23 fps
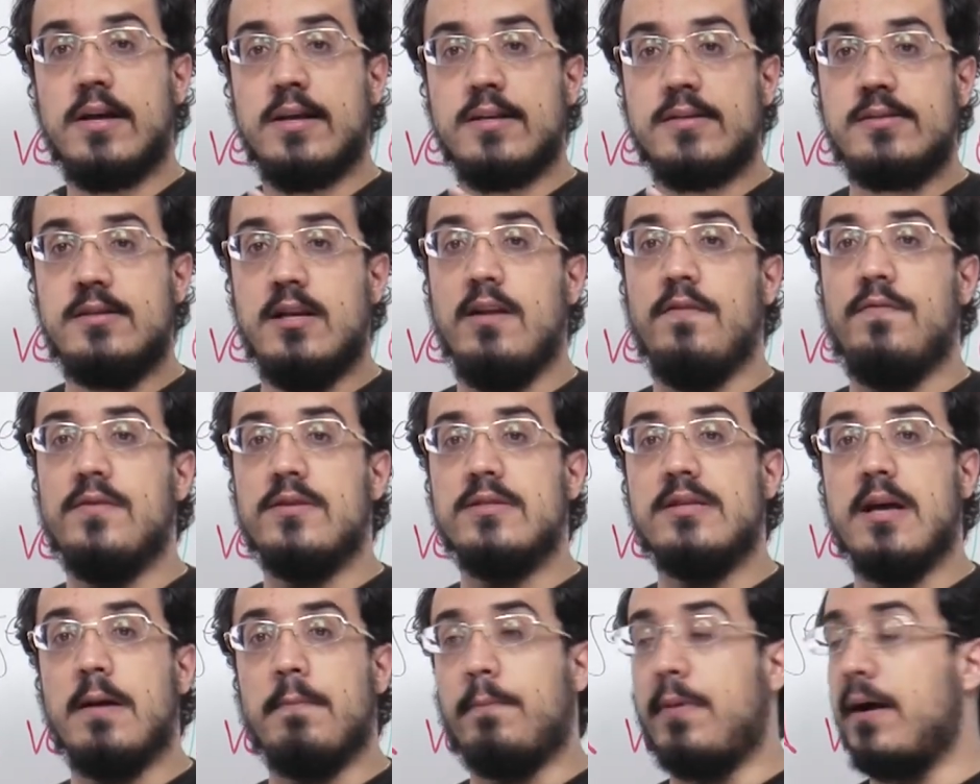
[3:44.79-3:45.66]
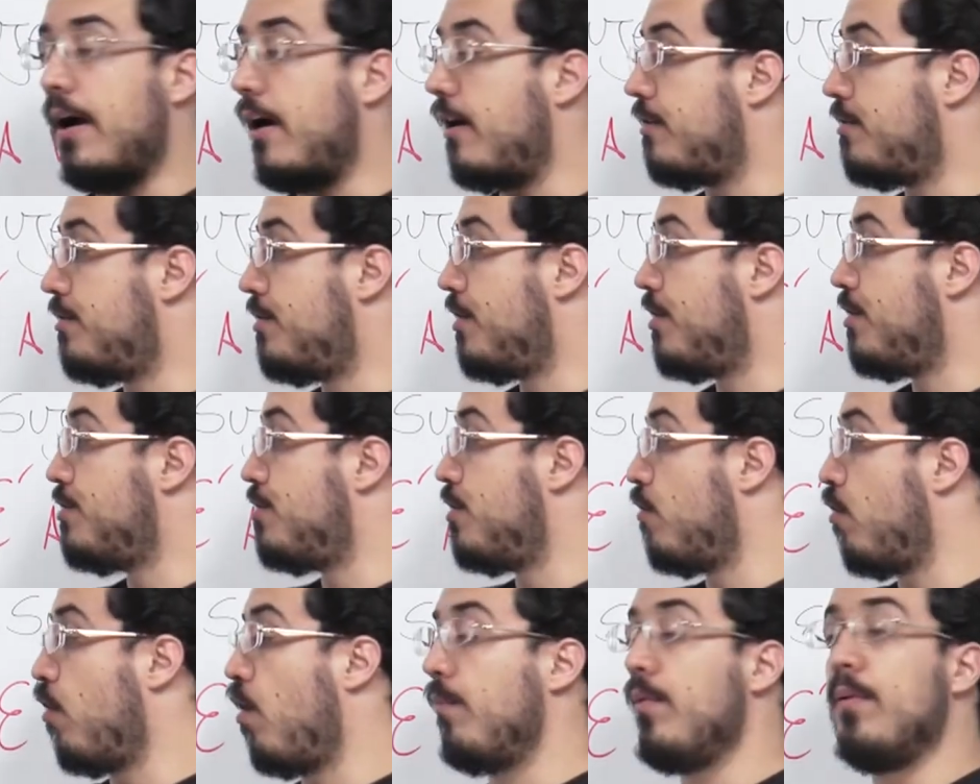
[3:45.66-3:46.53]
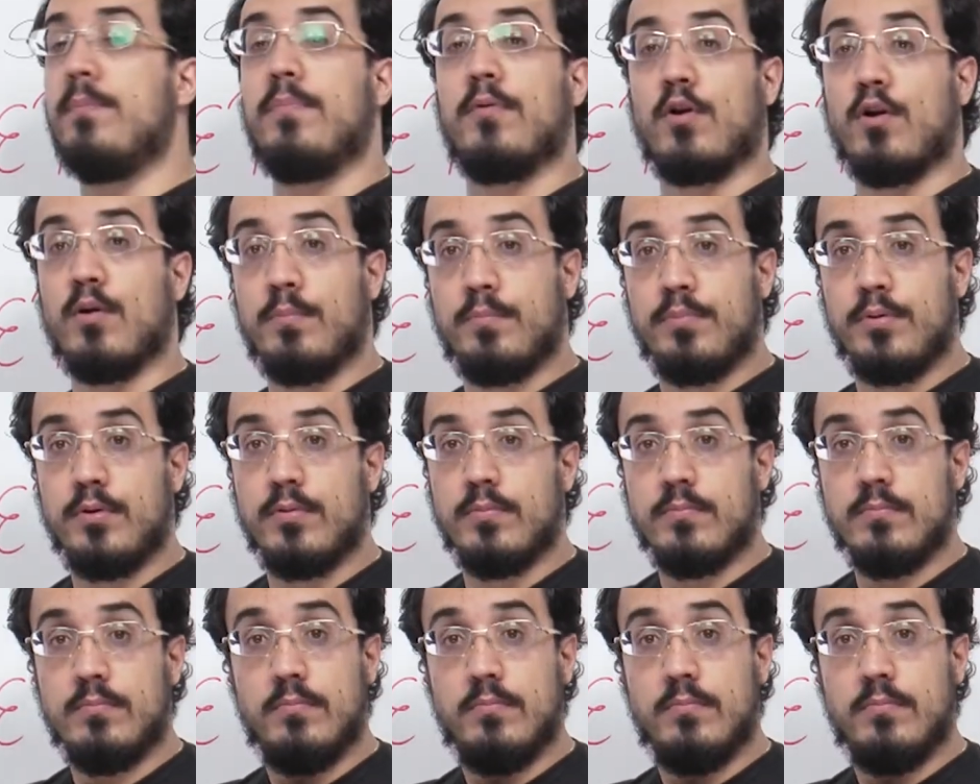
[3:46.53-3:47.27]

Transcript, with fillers: se ele fizer parte de nome próprio.